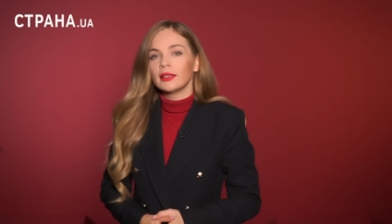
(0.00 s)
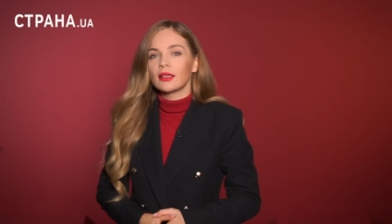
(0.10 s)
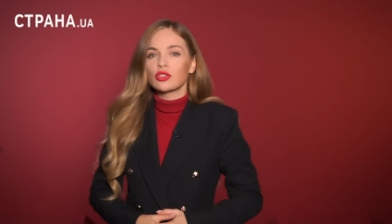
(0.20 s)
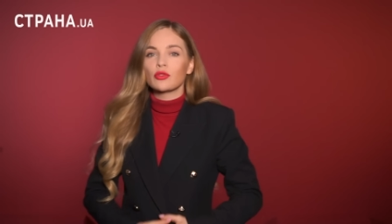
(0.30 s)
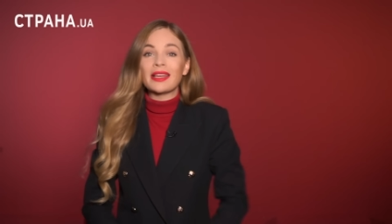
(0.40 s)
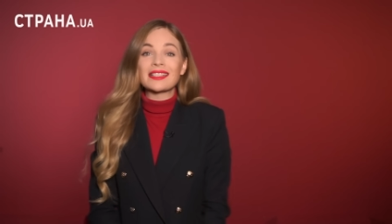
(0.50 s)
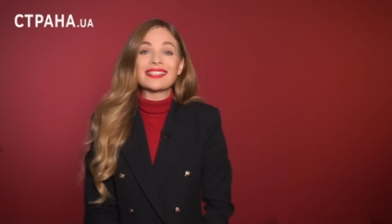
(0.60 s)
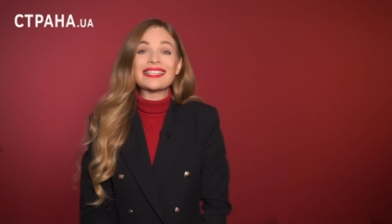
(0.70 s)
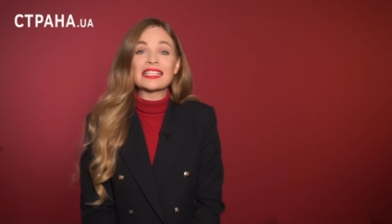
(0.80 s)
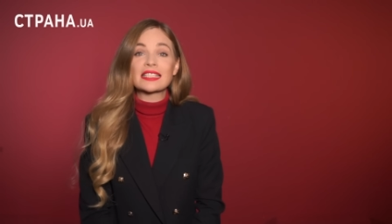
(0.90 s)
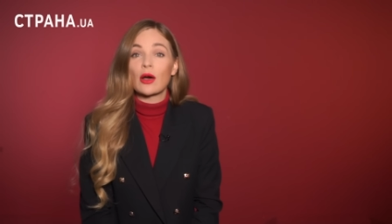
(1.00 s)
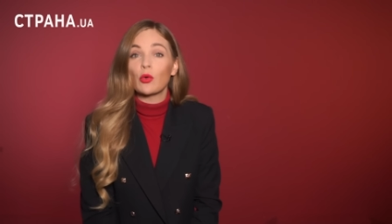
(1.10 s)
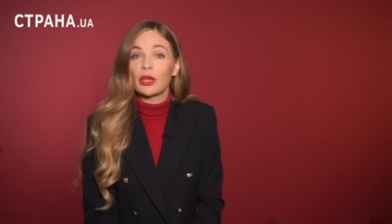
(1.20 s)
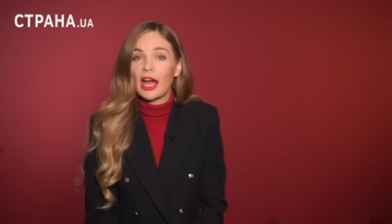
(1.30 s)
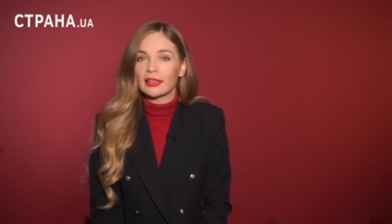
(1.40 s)
Это, разумеется,
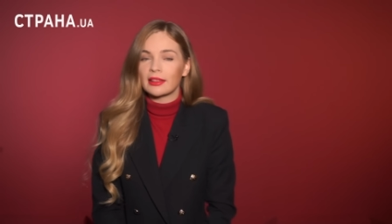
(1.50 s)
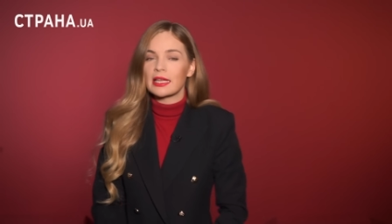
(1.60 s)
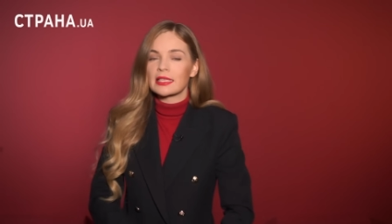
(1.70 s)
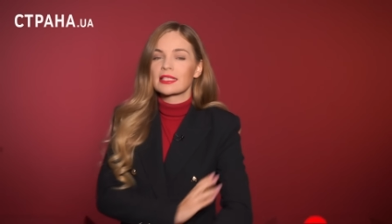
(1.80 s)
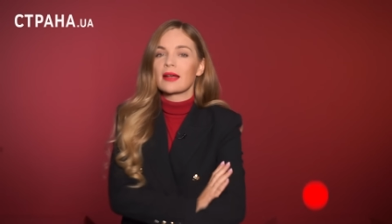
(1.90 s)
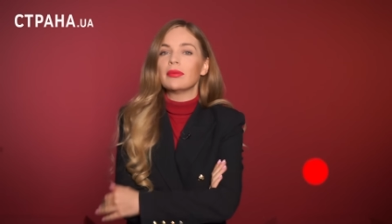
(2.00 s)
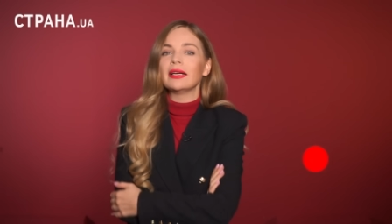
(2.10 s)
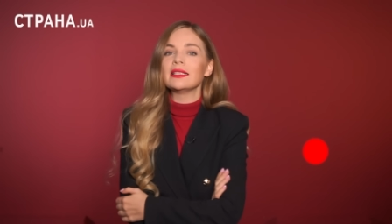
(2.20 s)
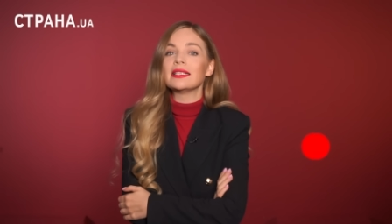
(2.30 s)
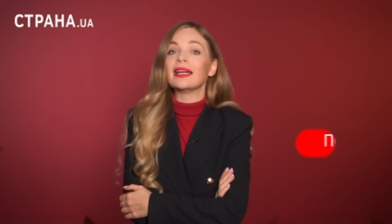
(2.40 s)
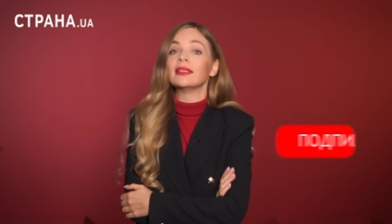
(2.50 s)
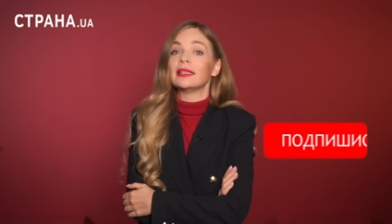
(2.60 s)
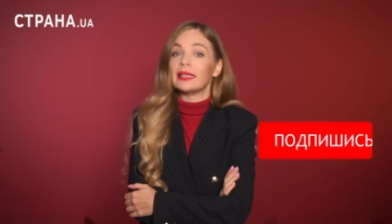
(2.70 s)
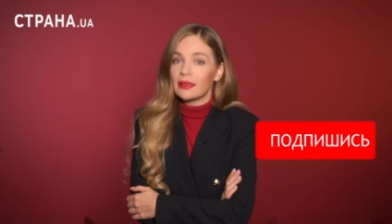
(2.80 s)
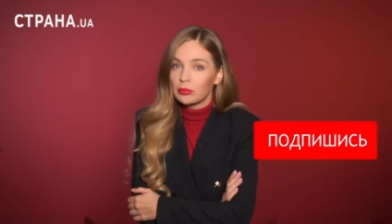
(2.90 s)
незаурядное событие,
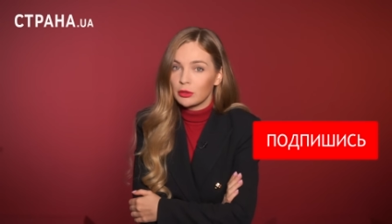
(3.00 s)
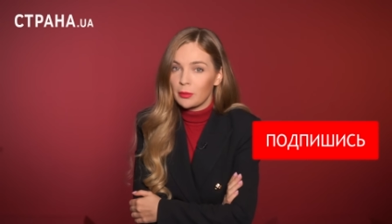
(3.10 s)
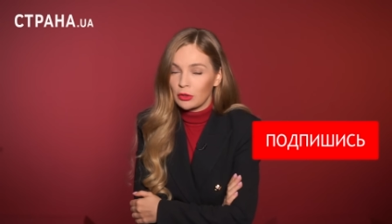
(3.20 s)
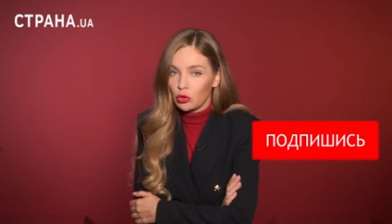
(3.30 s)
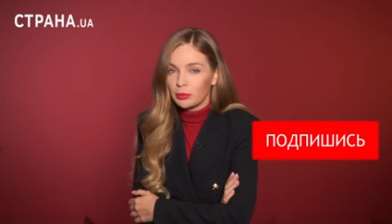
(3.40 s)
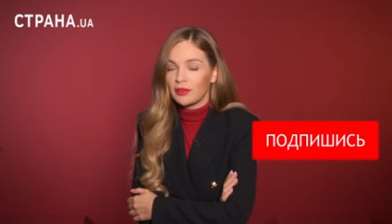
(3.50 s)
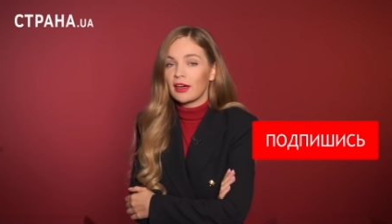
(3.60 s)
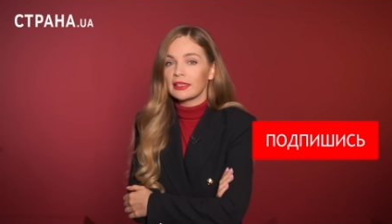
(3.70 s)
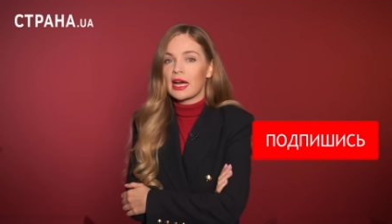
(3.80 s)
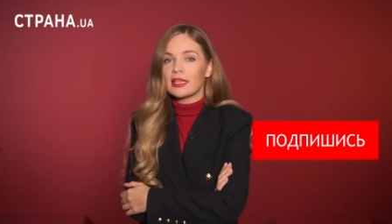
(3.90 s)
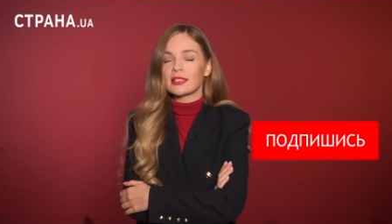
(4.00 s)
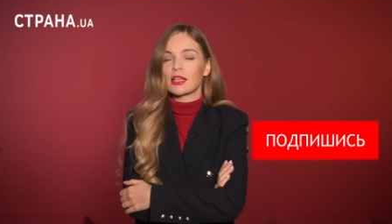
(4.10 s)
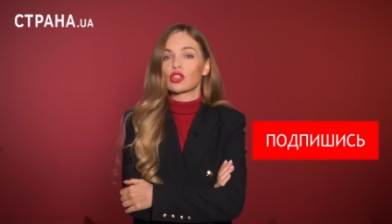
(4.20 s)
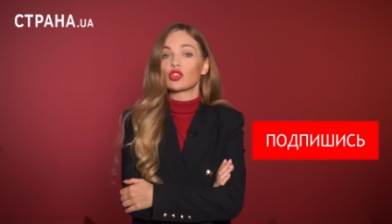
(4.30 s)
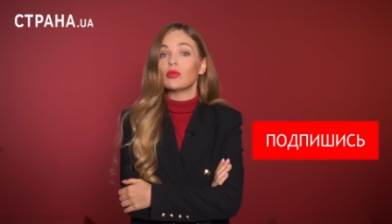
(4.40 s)
требует подробного
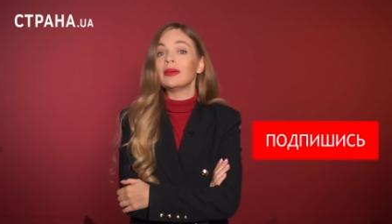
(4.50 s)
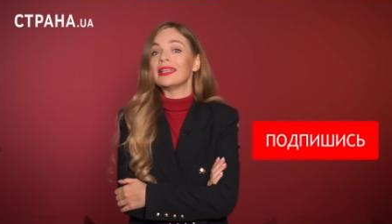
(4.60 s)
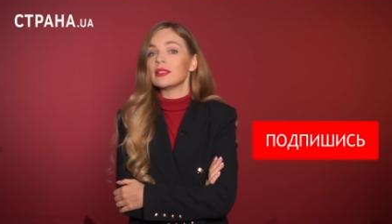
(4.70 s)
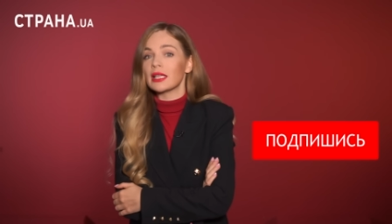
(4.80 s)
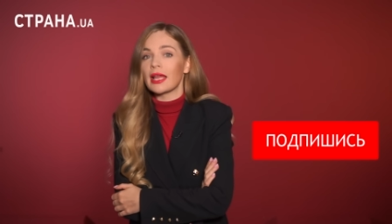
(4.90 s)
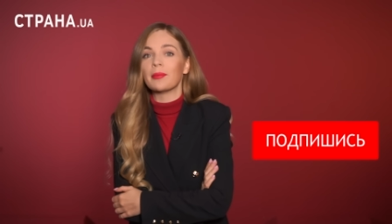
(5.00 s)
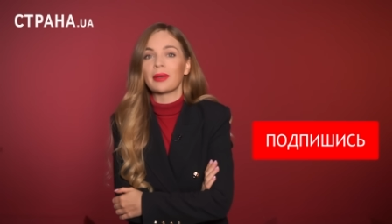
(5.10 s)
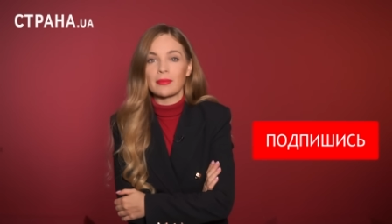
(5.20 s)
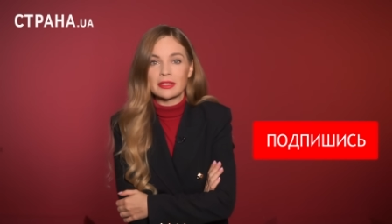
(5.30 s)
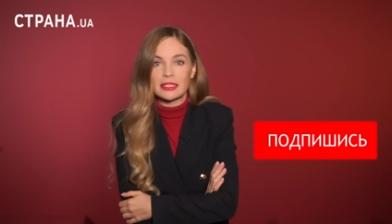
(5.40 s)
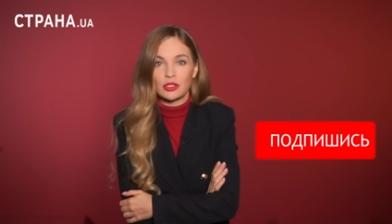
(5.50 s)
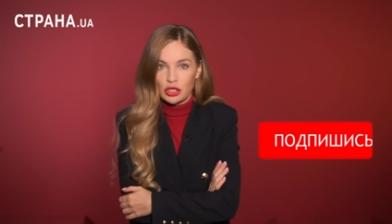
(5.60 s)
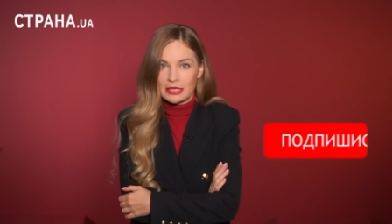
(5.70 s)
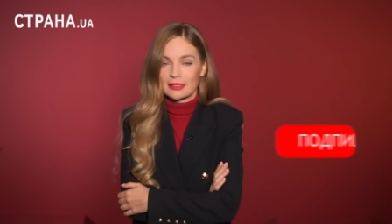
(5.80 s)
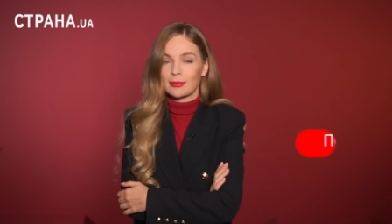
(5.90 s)
анализа, что мы и делаем прямо
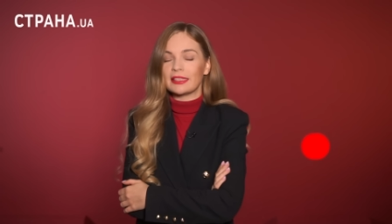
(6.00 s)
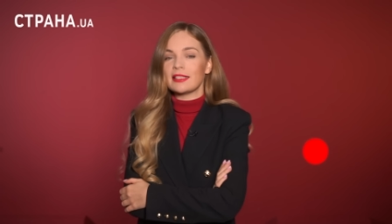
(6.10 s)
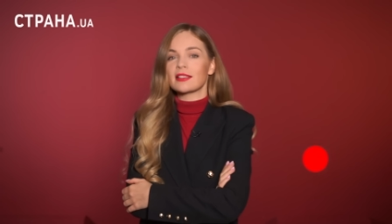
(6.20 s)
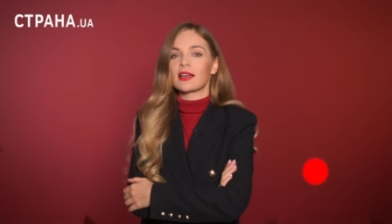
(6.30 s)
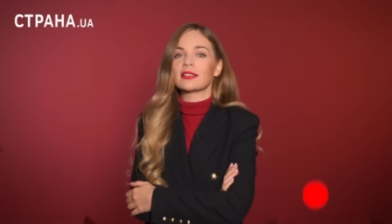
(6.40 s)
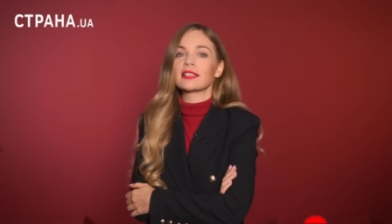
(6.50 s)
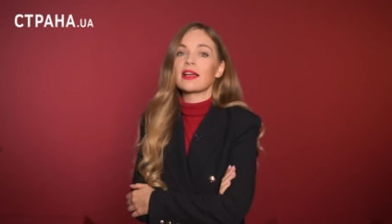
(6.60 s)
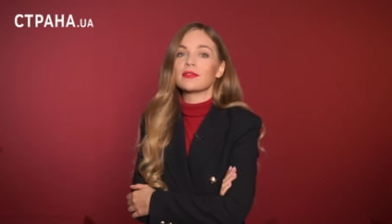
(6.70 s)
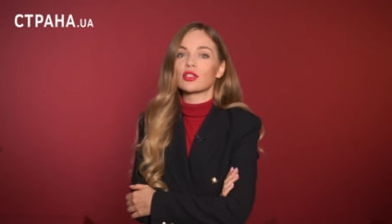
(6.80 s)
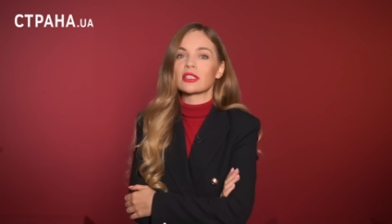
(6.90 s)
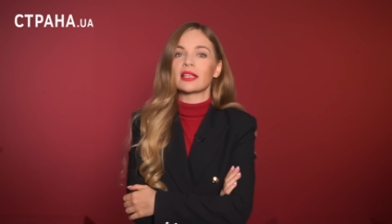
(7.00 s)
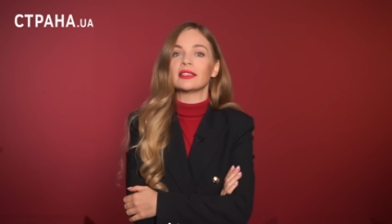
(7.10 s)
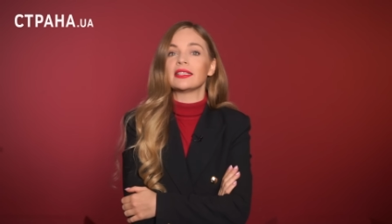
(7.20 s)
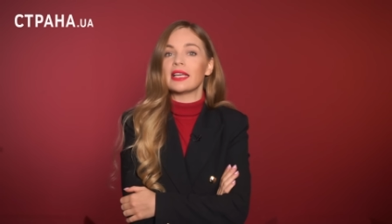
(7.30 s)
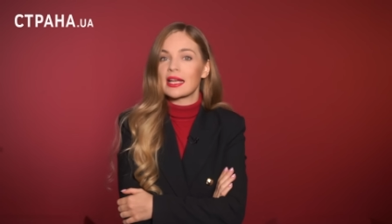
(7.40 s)
сейчас. Смотрите до конца, и все
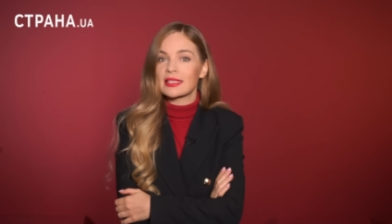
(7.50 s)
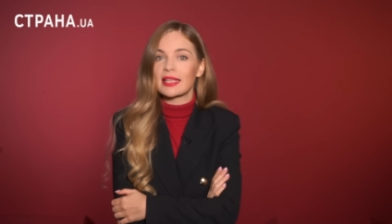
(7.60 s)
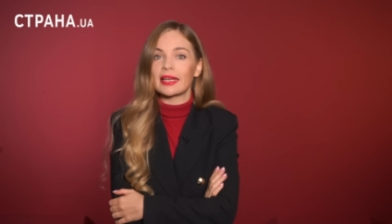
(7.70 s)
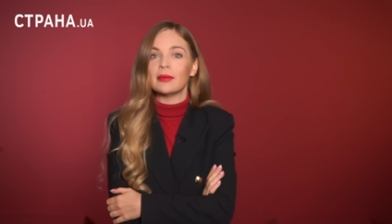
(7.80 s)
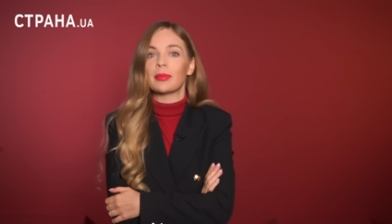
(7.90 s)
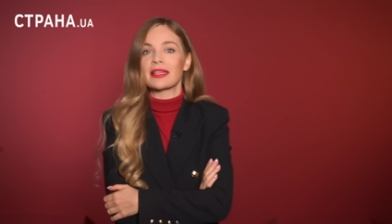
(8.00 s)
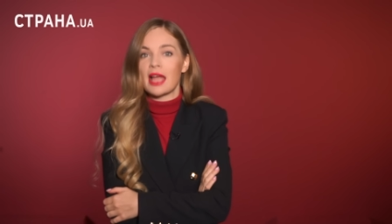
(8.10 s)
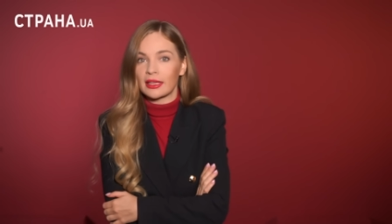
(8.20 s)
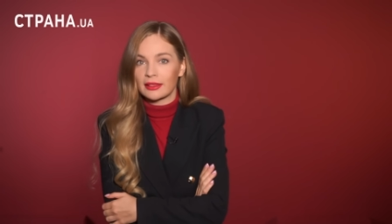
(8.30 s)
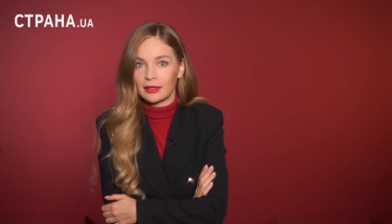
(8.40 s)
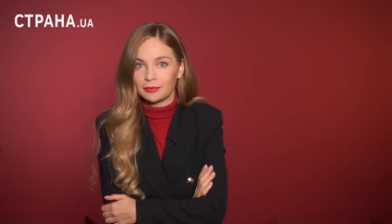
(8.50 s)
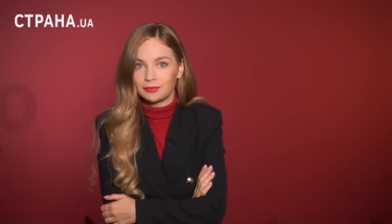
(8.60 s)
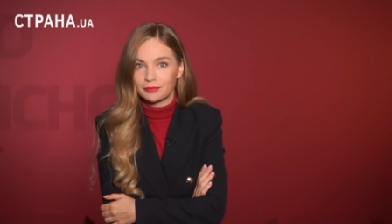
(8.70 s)
станет ясно и понятно.